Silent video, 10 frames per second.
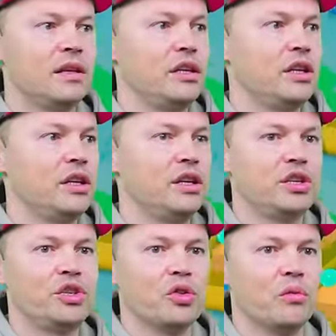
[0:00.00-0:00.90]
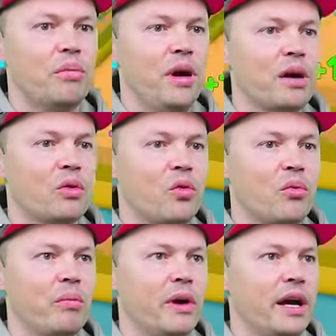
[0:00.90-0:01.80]
И еще
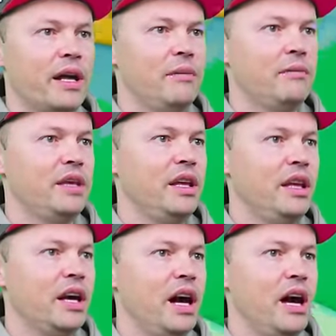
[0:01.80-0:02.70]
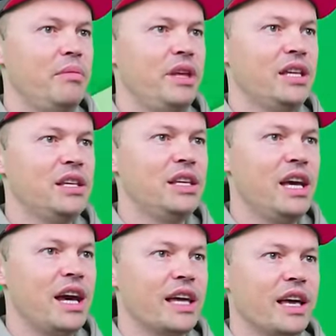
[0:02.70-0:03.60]
покупаем и
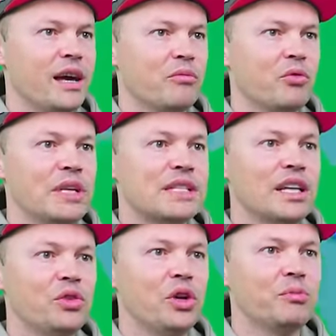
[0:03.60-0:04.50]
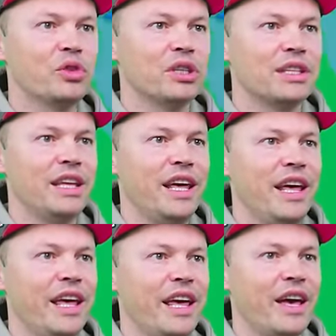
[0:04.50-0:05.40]
объединяем. У меня золотой будет.
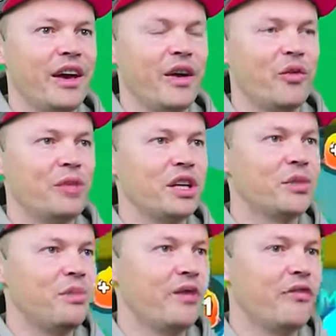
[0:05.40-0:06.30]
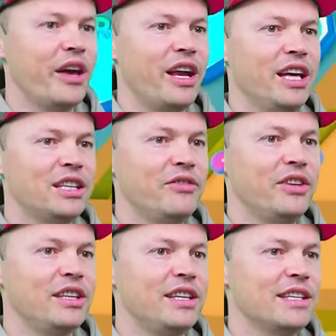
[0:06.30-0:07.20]
Е, -е, У меня теперь
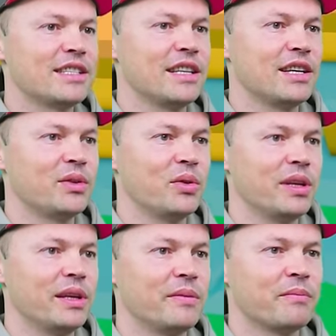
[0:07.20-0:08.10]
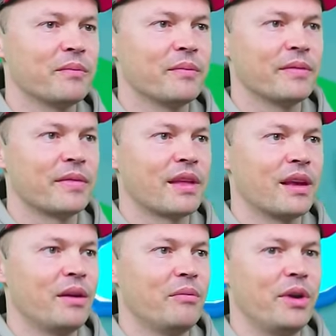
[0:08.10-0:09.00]
фиолетовый и золотой.
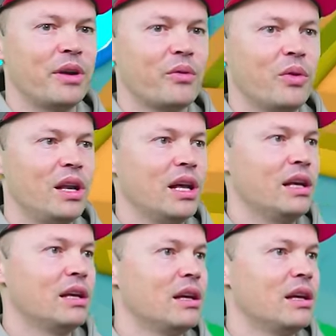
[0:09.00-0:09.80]
Прикольно.